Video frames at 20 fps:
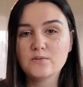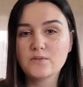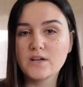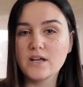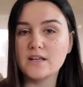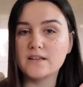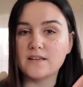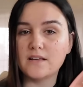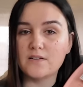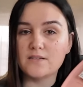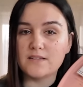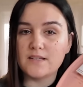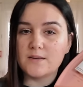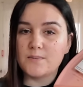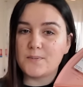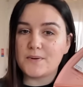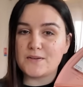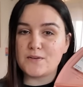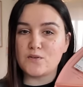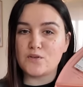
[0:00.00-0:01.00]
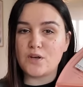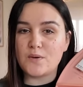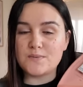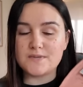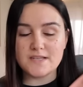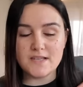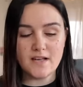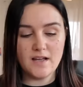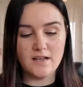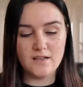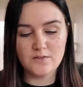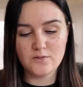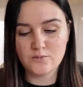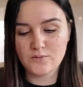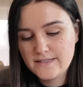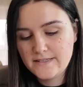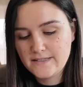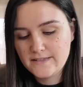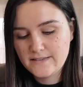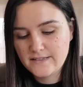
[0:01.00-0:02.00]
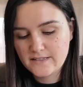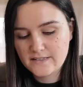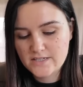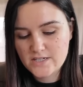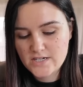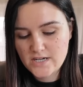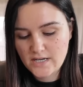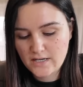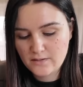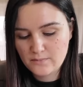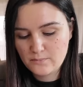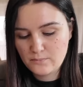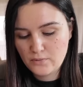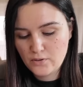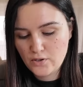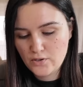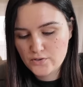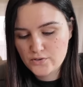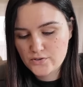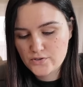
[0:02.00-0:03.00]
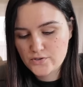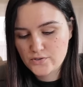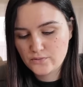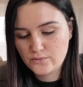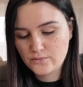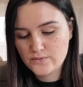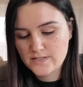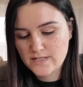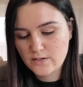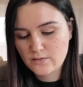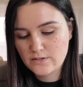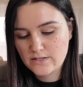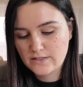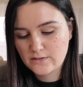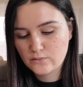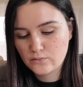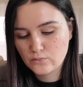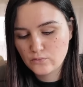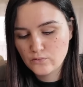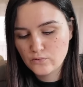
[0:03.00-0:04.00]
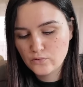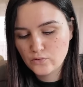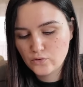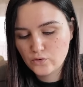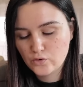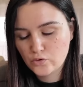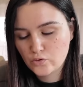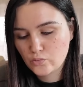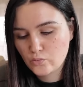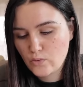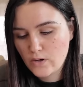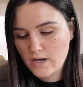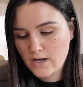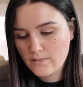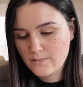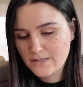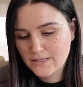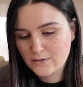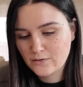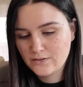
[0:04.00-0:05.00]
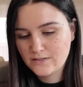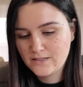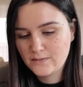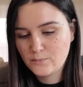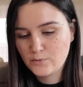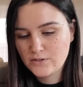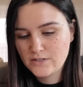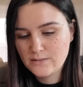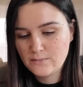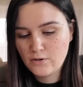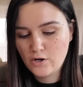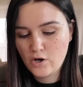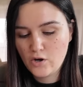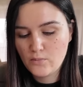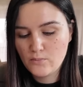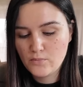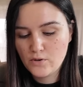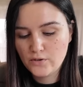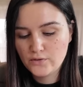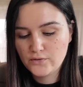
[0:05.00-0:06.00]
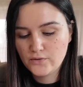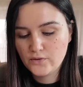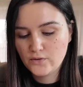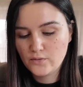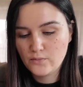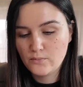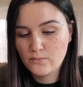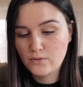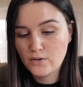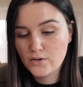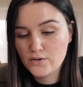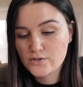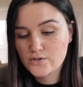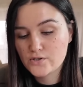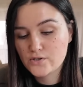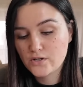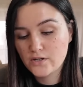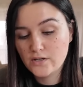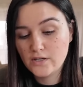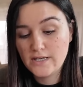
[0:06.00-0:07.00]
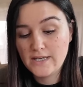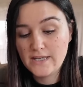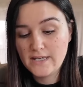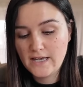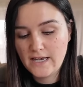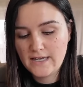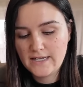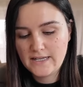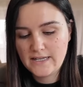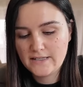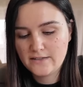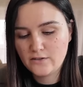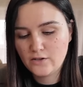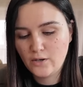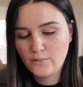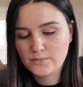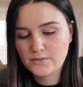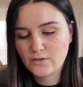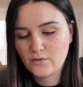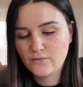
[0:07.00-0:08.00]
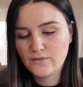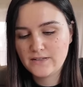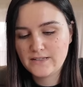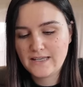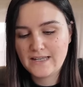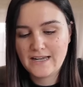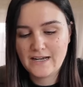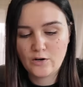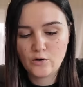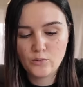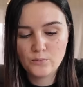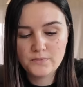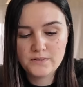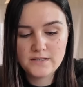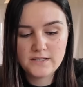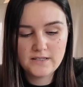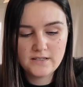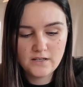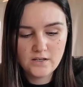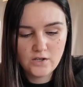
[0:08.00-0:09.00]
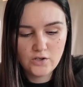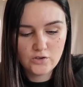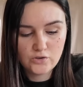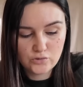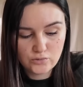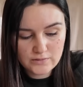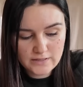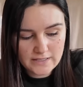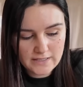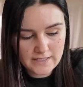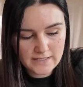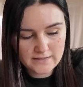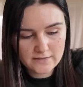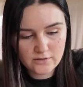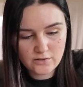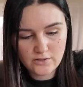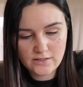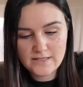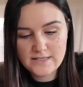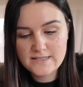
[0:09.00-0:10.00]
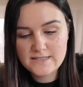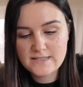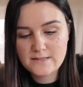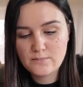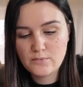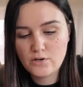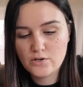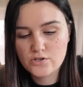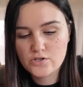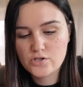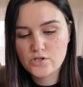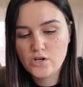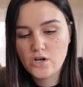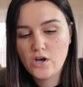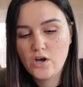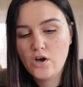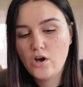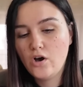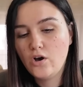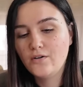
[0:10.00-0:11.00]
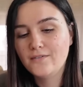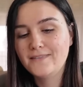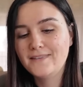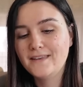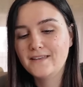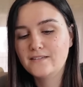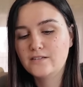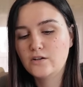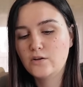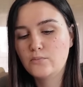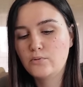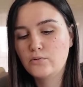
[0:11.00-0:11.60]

donc, à l'intérieur, ça se présente comme ça. L'idée, c'est que chaque blush de sa collection soit maintenant disponible en mode euh, blush et highlighter, parce qu'en fait, elle a combiné son highlighter et ses blushs en un seul